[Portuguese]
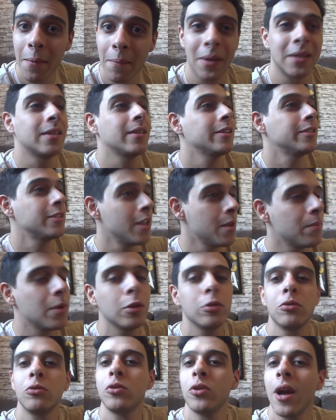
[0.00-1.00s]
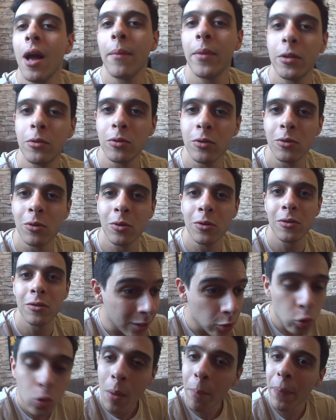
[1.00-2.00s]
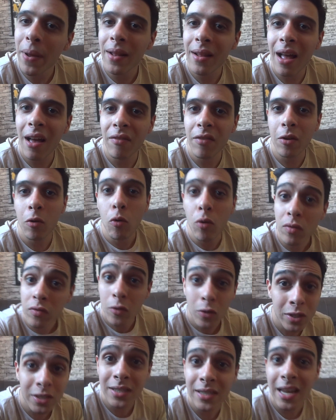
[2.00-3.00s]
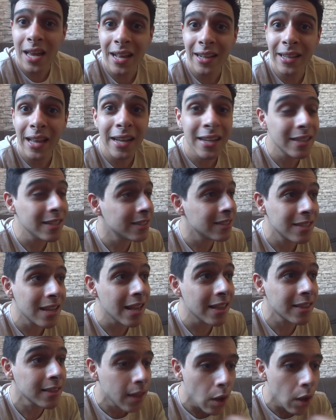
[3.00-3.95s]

mas elas têm medo do julgamento dos outros. A sua palavra com você tem que ser